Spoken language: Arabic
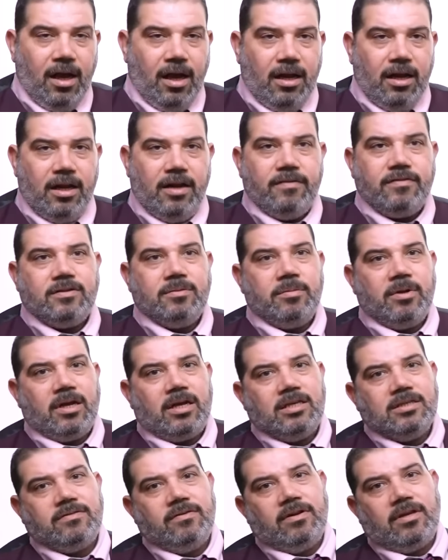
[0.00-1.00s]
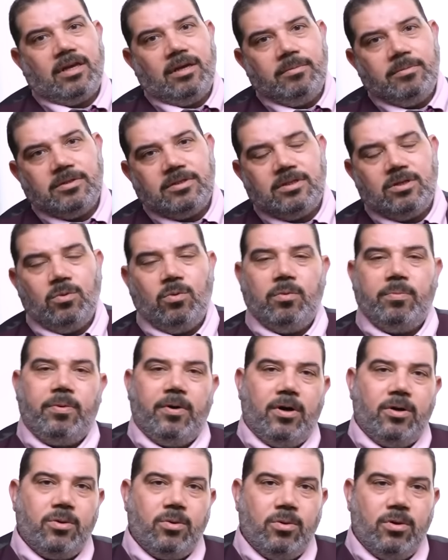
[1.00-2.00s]
هلاقي نفسي مركز في الكيمستري
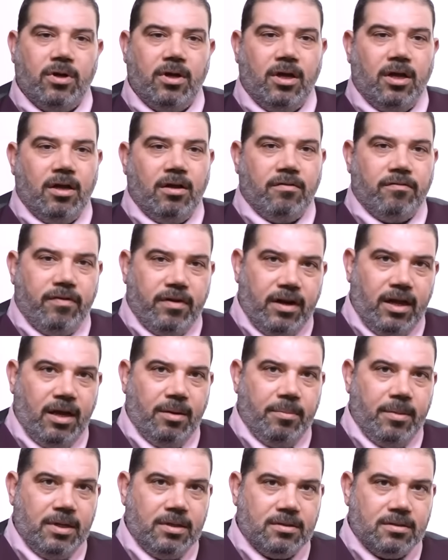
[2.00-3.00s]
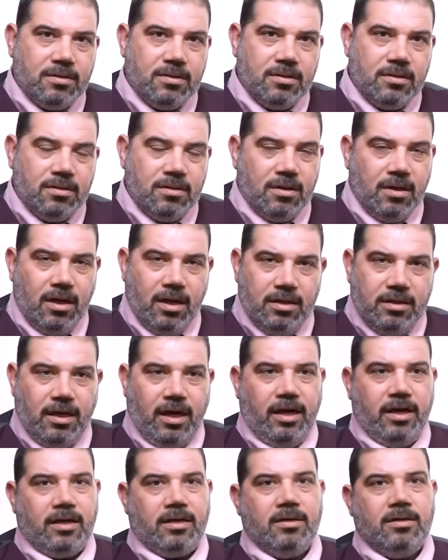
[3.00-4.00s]
والبايو فانا اهملت ادي
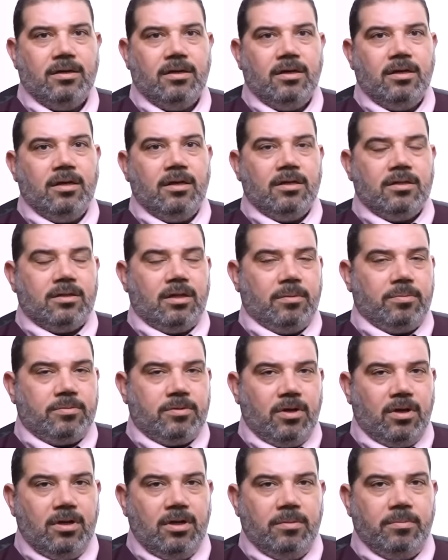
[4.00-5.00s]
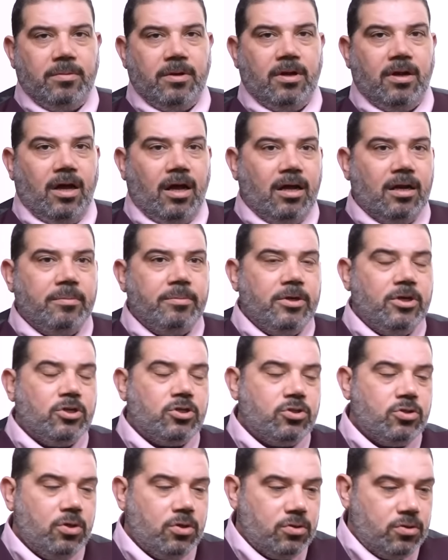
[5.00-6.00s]
حاجه طب طالب العربي
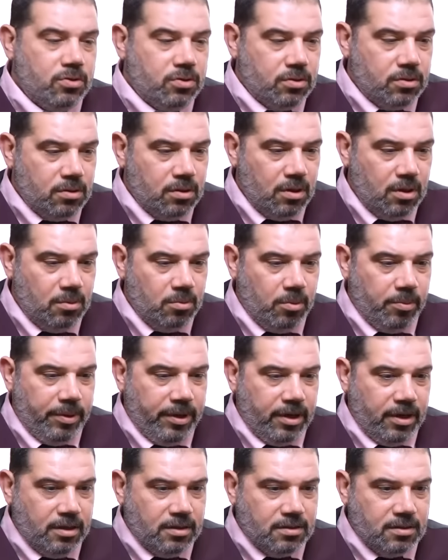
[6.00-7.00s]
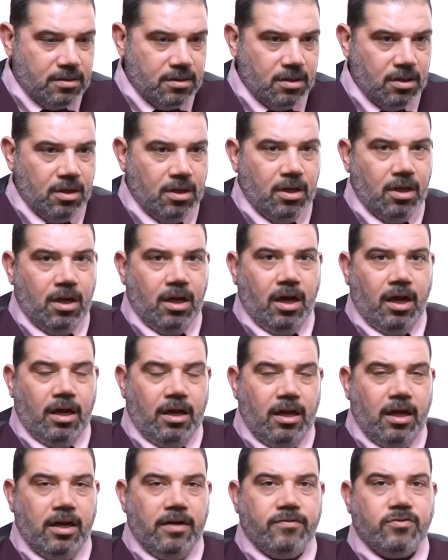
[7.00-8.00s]
الشاطر المميز
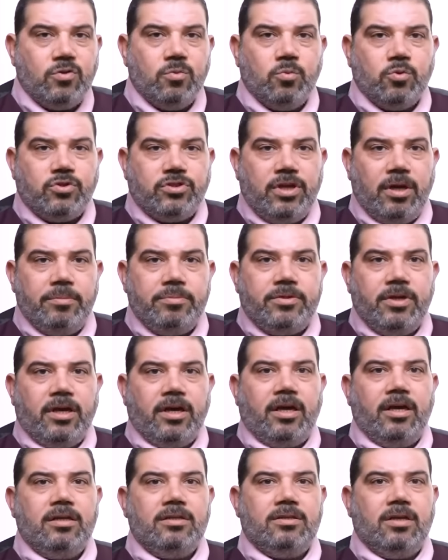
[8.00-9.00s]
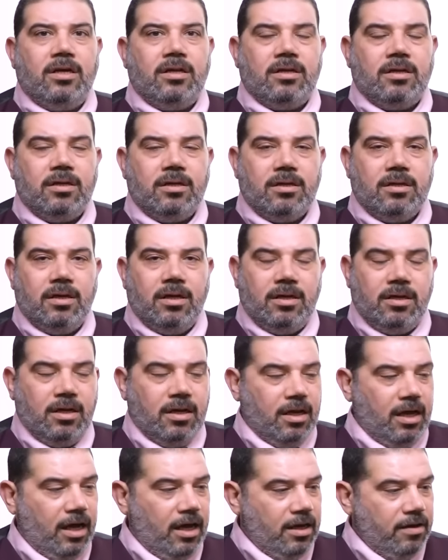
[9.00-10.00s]
هيلاقي نفسه مستمتع جدا لان
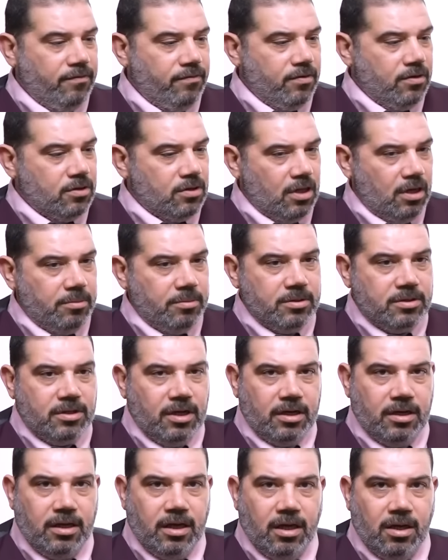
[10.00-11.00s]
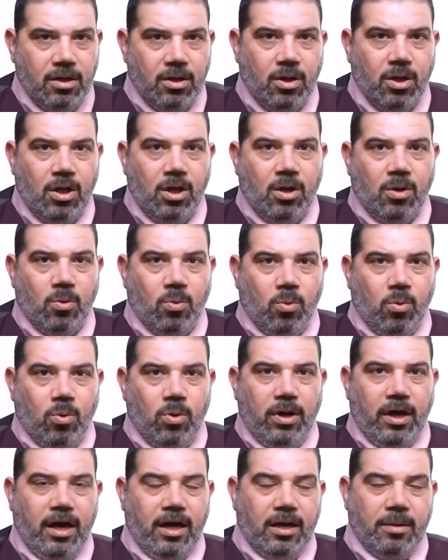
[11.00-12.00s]
انا عارف ان طلب الثانيه
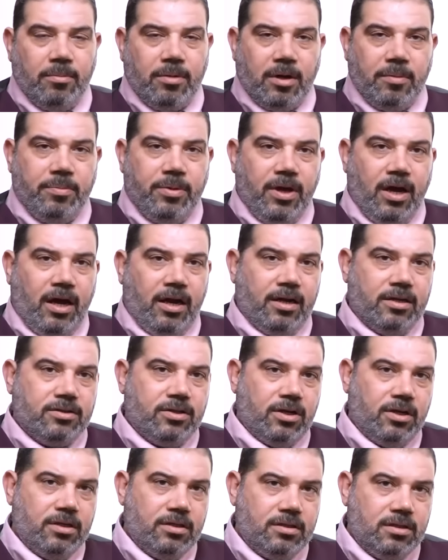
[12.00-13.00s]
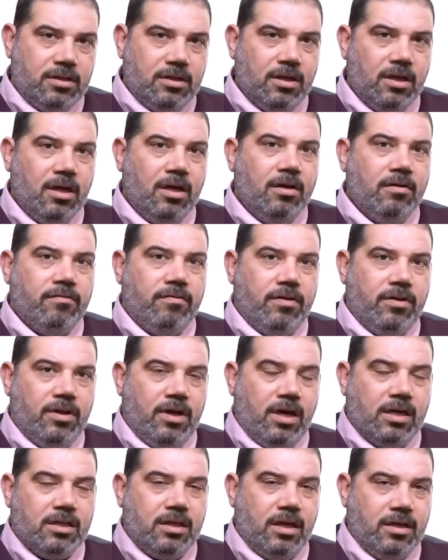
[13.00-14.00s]
واولى انا مربيها على طريقتي
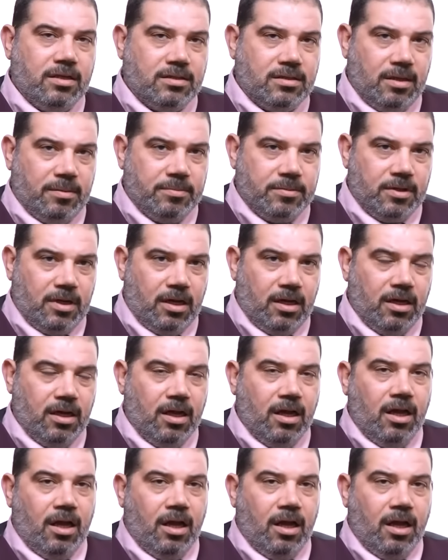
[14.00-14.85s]
فالنهارده هيستمتع